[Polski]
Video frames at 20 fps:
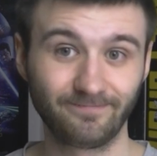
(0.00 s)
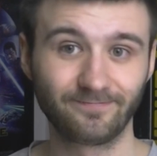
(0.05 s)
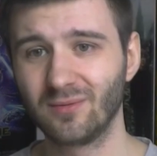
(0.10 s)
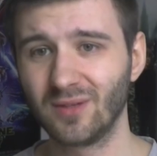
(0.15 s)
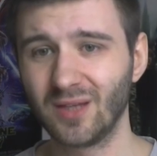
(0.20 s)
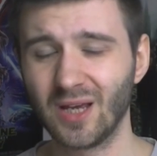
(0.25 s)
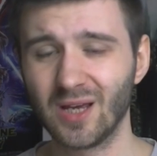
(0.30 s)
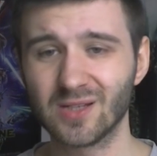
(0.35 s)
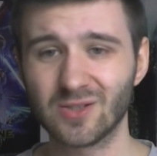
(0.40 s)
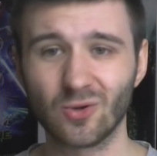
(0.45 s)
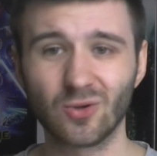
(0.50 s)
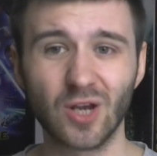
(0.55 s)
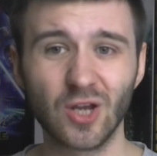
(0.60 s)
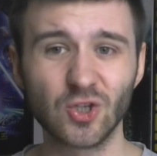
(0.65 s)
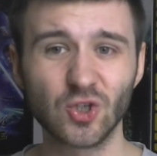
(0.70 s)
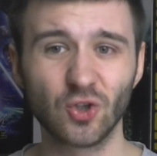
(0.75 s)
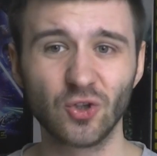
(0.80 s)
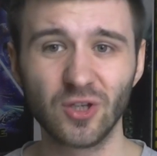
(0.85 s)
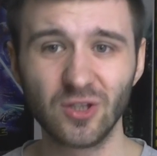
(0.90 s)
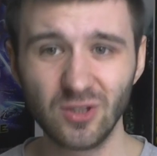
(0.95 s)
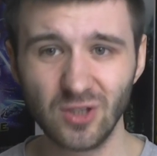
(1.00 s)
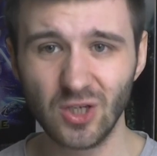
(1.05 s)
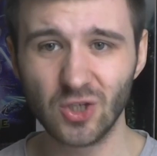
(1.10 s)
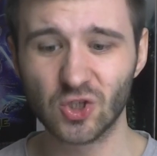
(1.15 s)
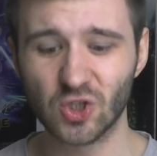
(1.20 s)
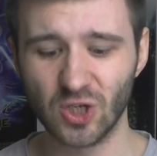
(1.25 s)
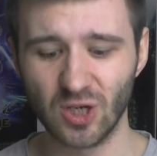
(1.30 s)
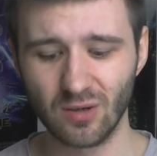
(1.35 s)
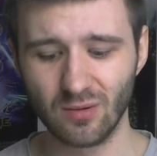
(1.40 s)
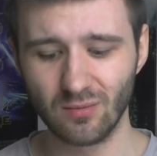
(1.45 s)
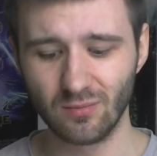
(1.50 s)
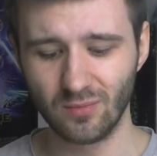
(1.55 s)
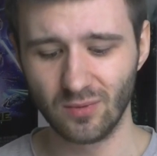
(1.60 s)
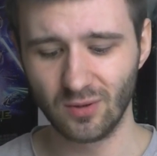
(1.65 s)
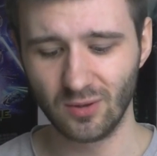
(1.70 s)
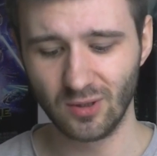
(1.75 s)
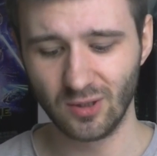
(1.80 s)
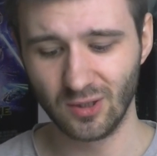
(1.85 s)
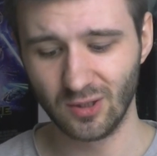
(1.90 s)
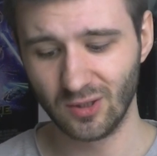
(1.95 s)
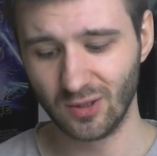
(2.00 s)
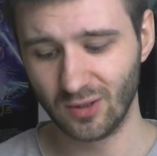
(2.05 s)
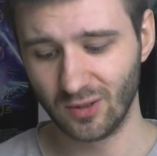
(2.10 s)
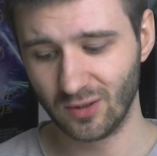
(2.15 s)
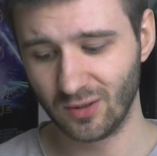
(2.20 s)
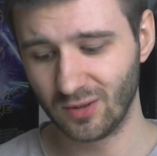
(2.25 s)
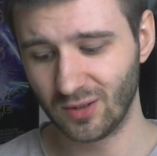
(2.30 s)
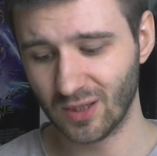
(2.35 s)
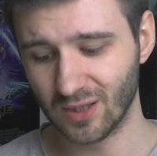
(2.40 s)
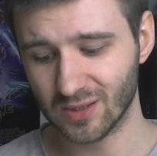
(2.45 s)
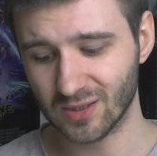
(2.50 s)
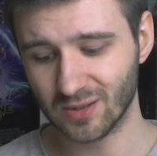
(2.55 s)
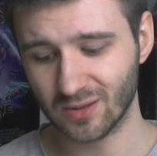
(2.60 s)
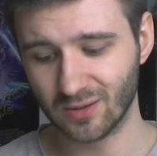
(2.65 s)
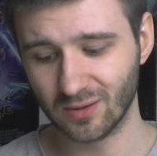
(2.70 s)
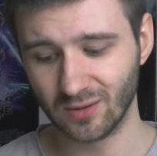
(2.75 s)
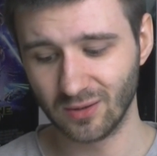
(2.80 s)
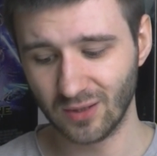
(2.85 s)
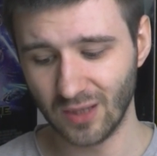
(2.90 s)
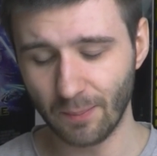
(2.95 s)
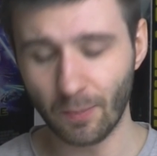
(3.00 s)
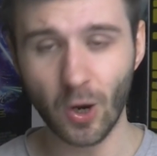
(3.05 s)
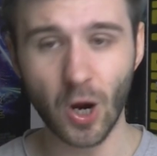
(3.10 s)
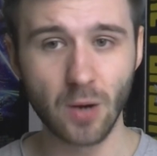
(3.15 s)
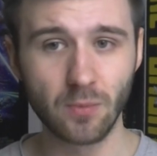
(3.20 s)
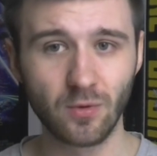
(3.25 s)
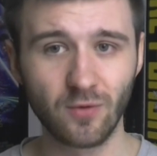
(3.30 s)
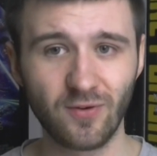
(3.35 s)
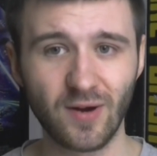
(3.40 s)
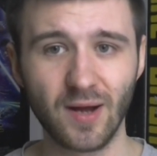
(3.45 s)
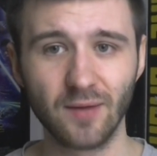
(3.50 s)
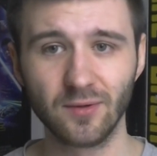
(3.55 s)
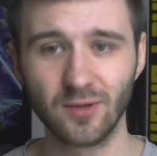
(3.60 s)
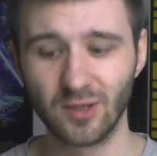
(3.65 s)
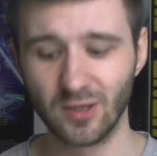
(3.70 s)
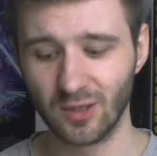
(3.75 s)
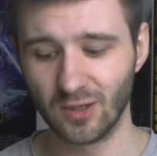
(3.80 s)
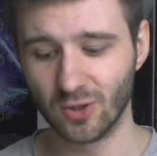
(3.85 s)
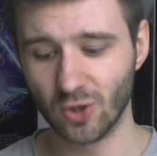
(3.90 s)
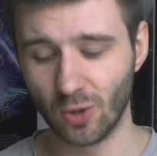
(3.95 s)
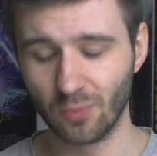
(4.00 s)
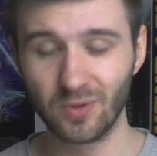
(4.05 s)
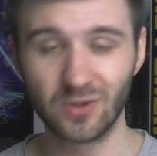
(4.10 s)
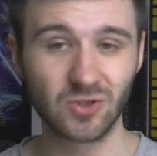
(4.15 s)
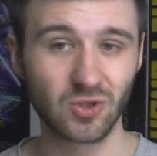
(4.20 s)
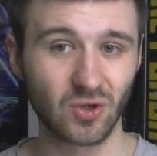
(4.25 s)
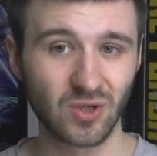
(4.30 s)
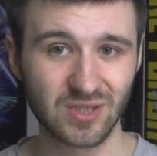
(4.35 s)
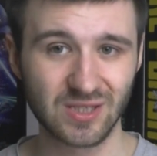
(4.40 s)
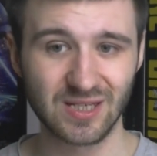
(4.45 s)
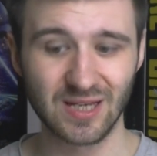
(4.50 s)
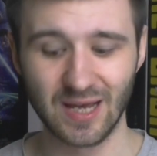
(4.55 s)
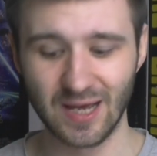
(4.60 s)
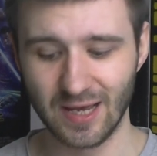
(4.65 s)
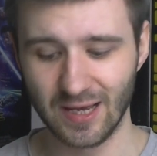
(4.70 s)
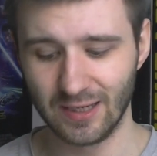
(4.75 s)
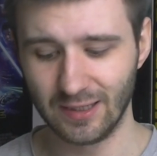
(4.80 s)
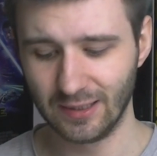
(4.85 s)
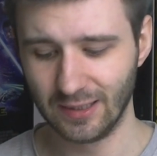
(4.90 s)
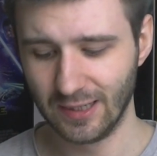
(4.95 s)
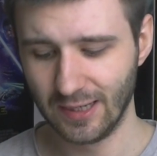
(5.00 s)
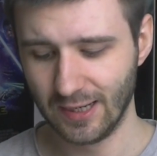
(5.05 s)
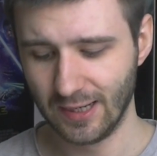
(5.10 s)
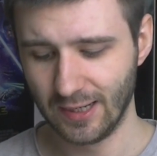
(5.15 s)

Nie jest ograniczony niczym, e, jest niepohamowany, robi co chce